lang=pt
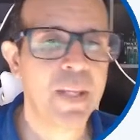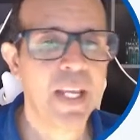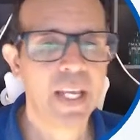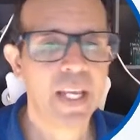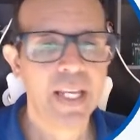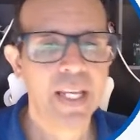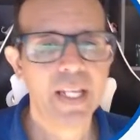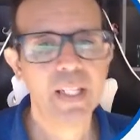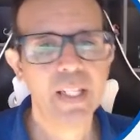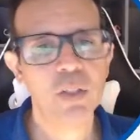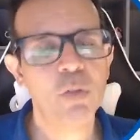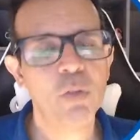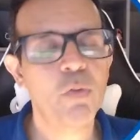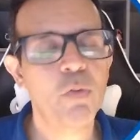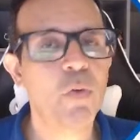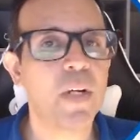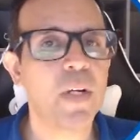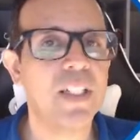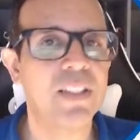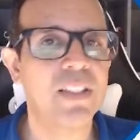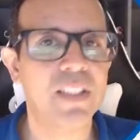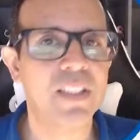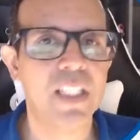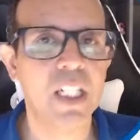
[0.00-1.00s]
E no
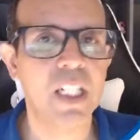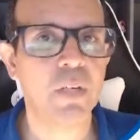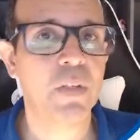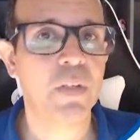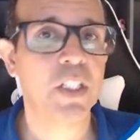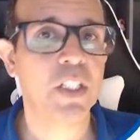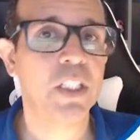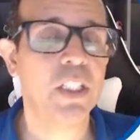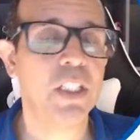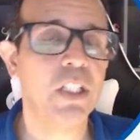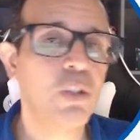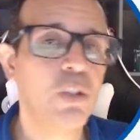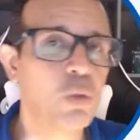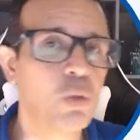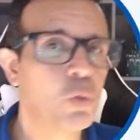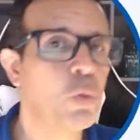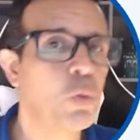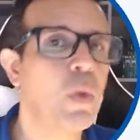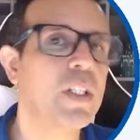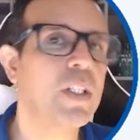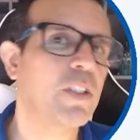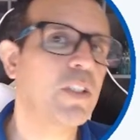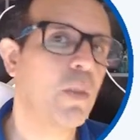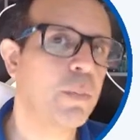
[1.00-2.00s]
Vray 5 a gente tem
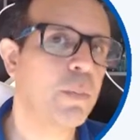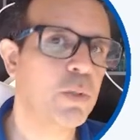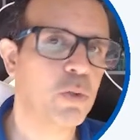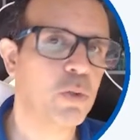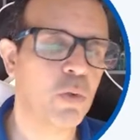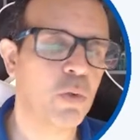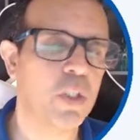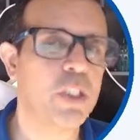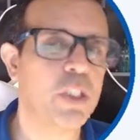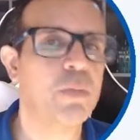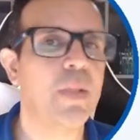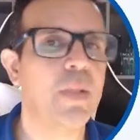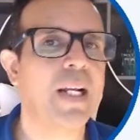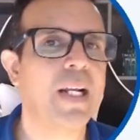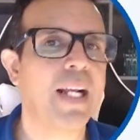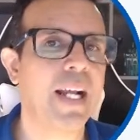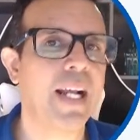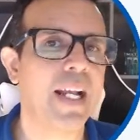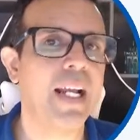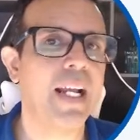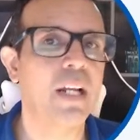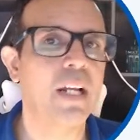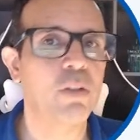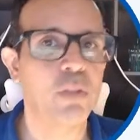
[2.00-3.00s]
duas opções para
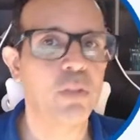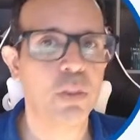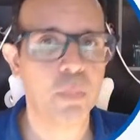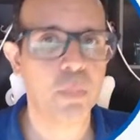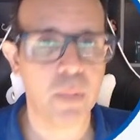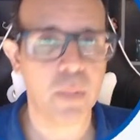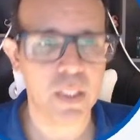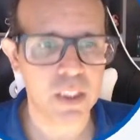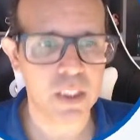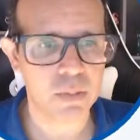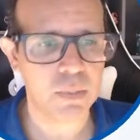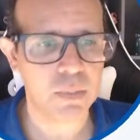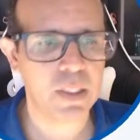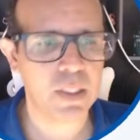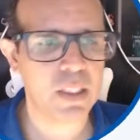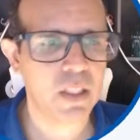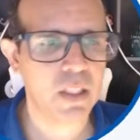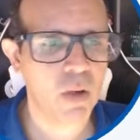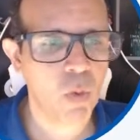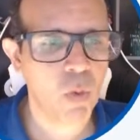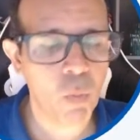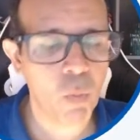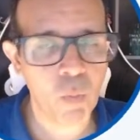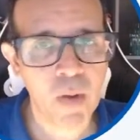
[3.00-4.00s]
carregar o Displacement.
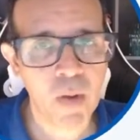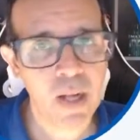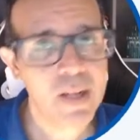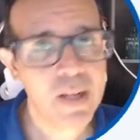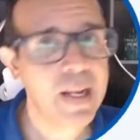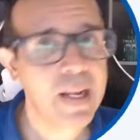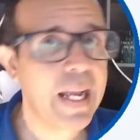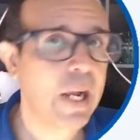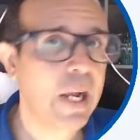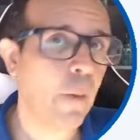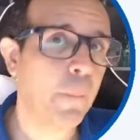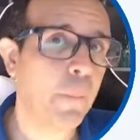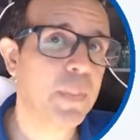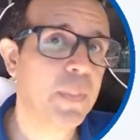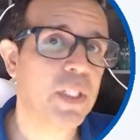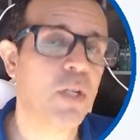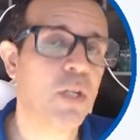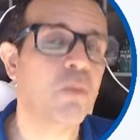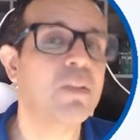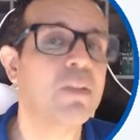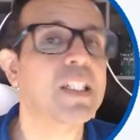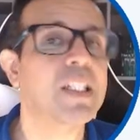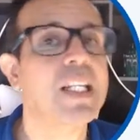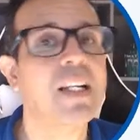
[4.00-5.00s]
Uma é a
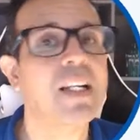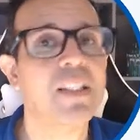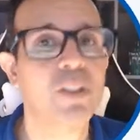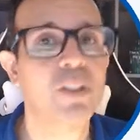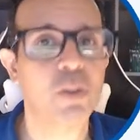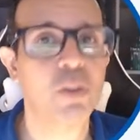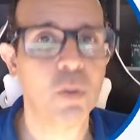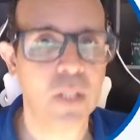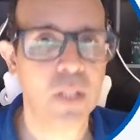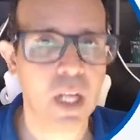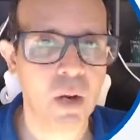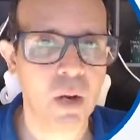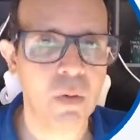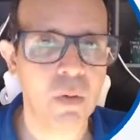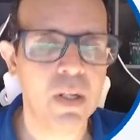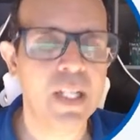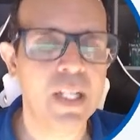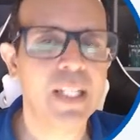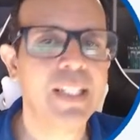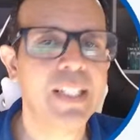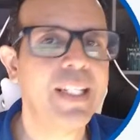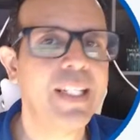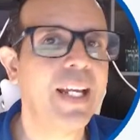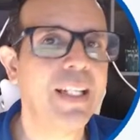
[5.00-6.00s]
opção tradicional
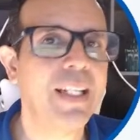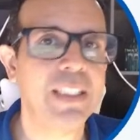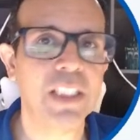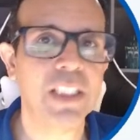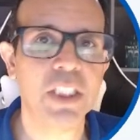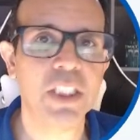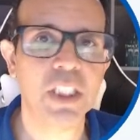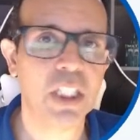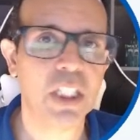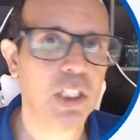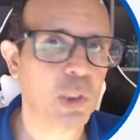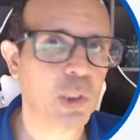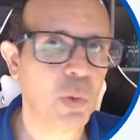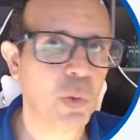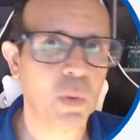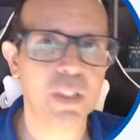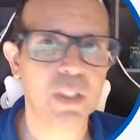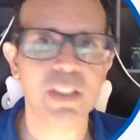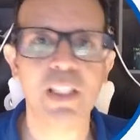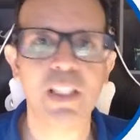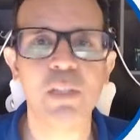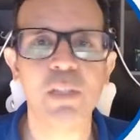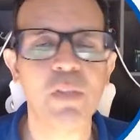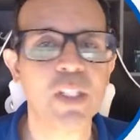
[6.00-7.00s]
que existe em
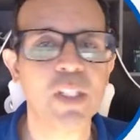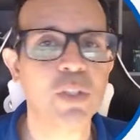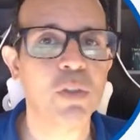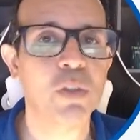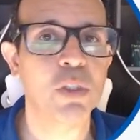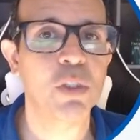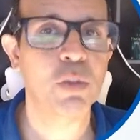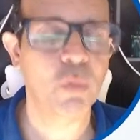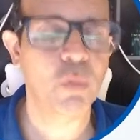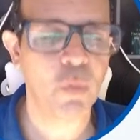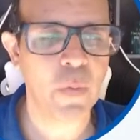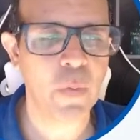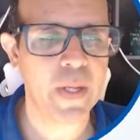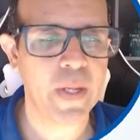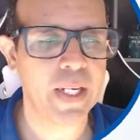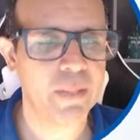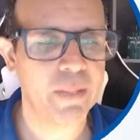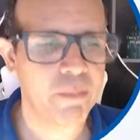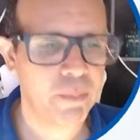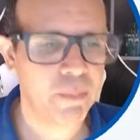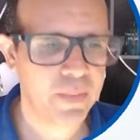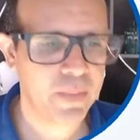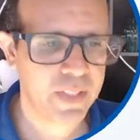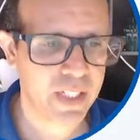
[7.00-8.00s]
todas as versões do
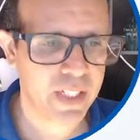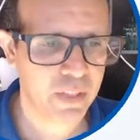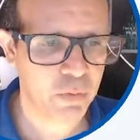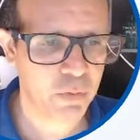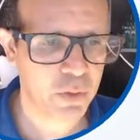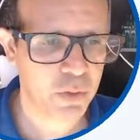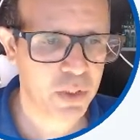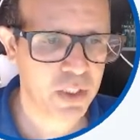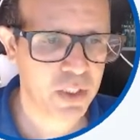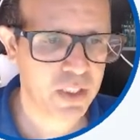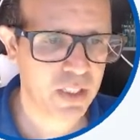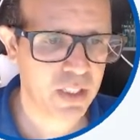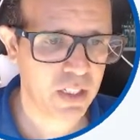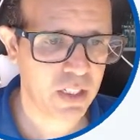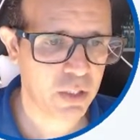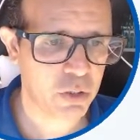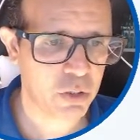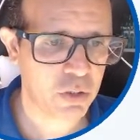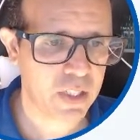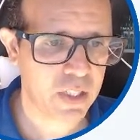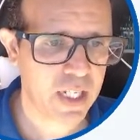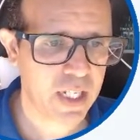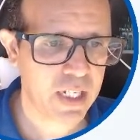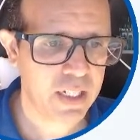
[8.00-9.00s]
Vray, que é você
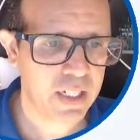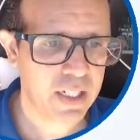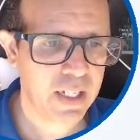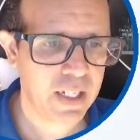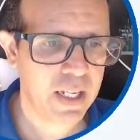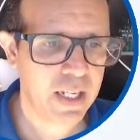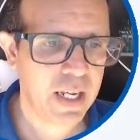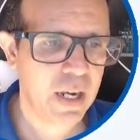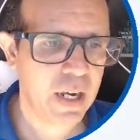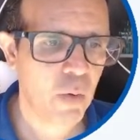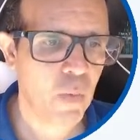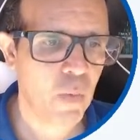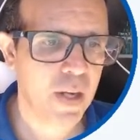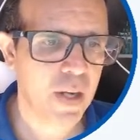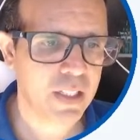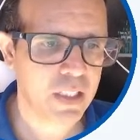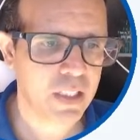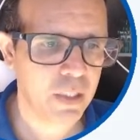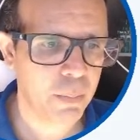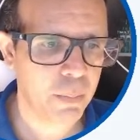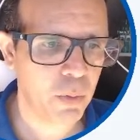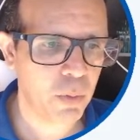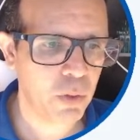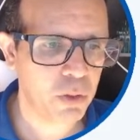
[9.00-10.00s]
selecionar o
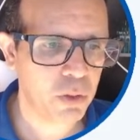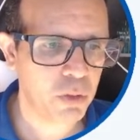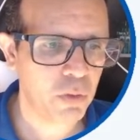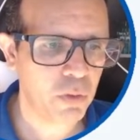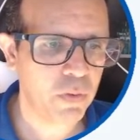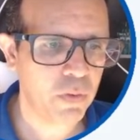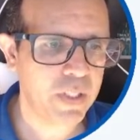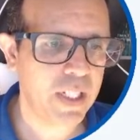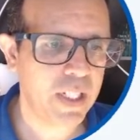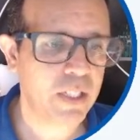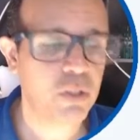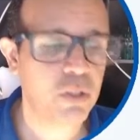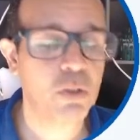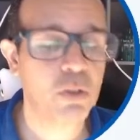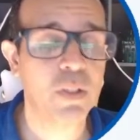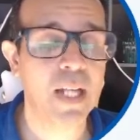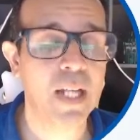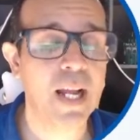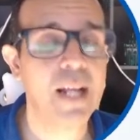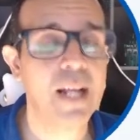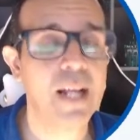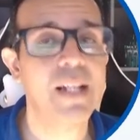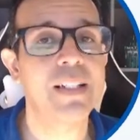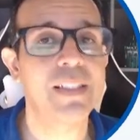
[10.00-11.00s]
atributo e
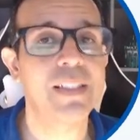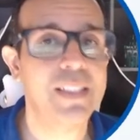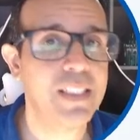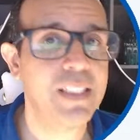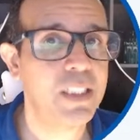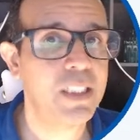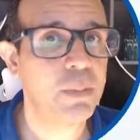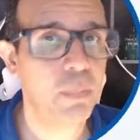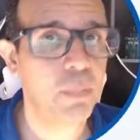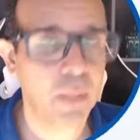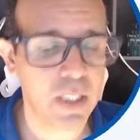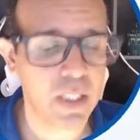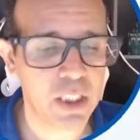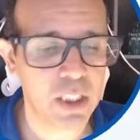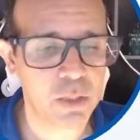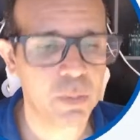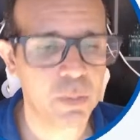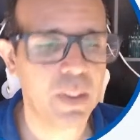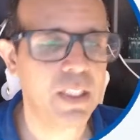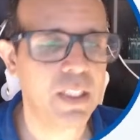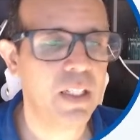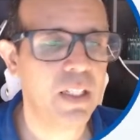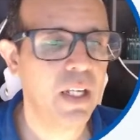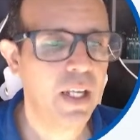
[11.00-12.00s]
adicionar
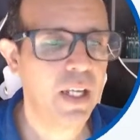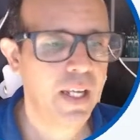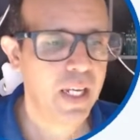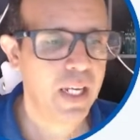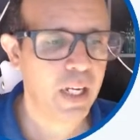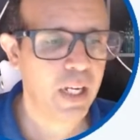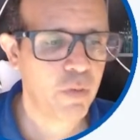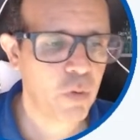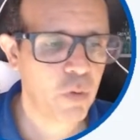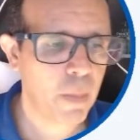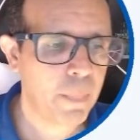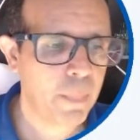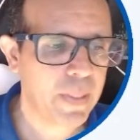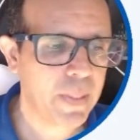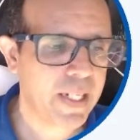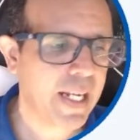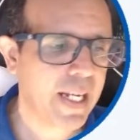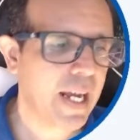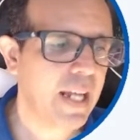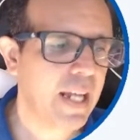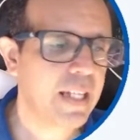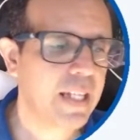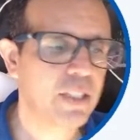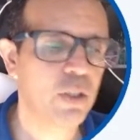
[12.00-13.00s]
displacement. Eu vou
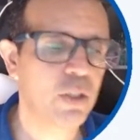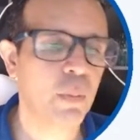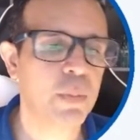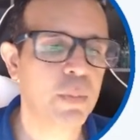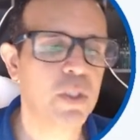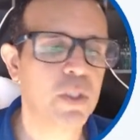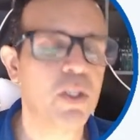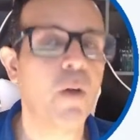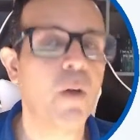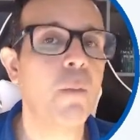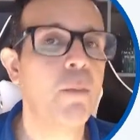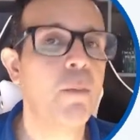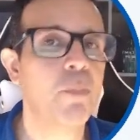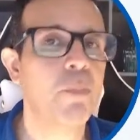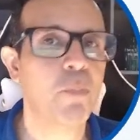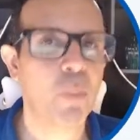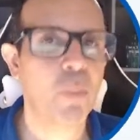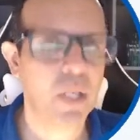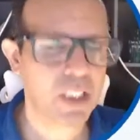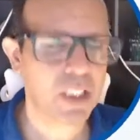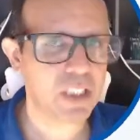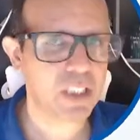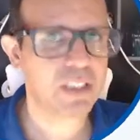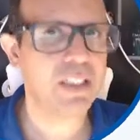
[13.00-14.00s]
aplicar essa opção para
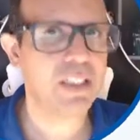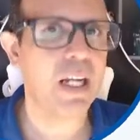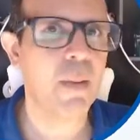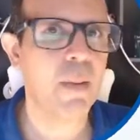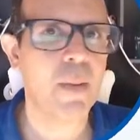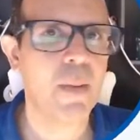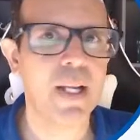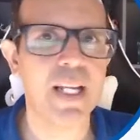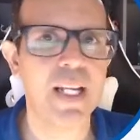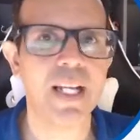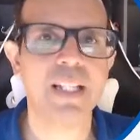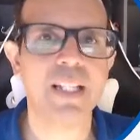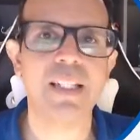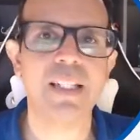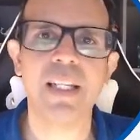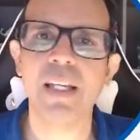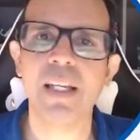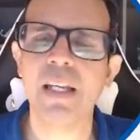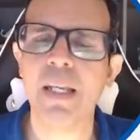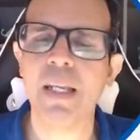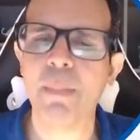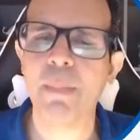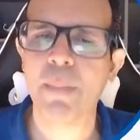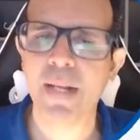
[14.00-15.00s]
a gente trabalhar
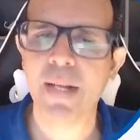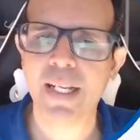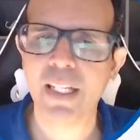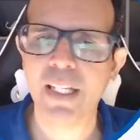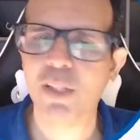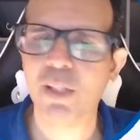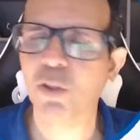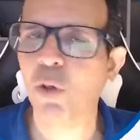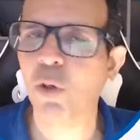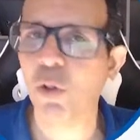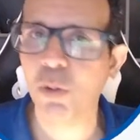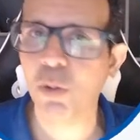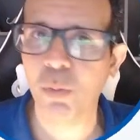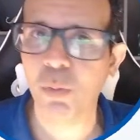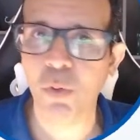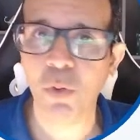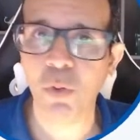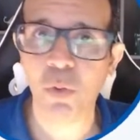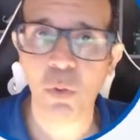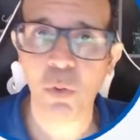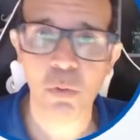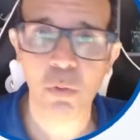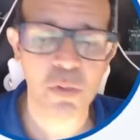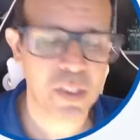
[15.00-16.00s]
aqui e para que todo mundo
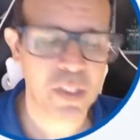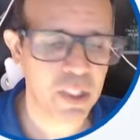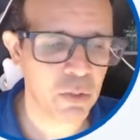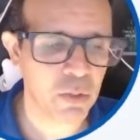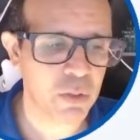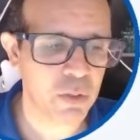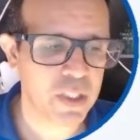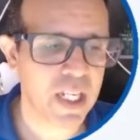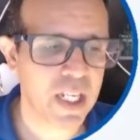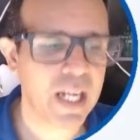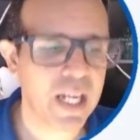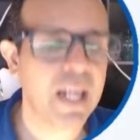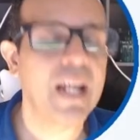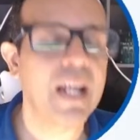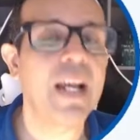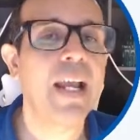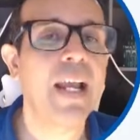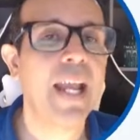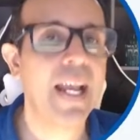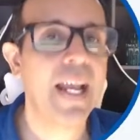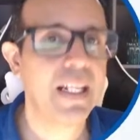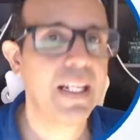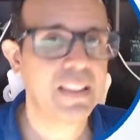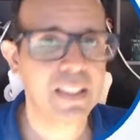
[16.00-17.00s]
consiga usar
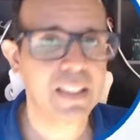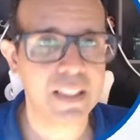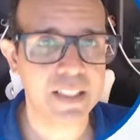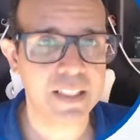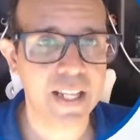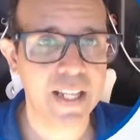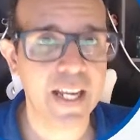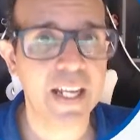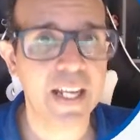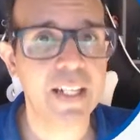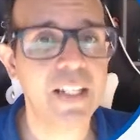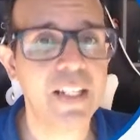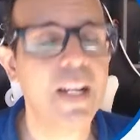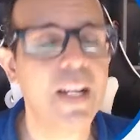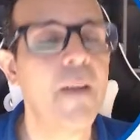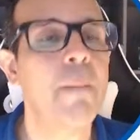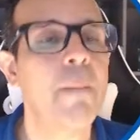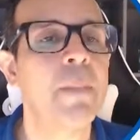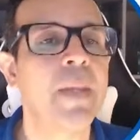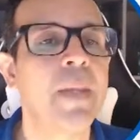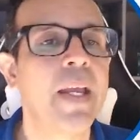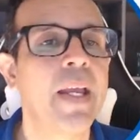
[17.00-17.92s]
essa técnica.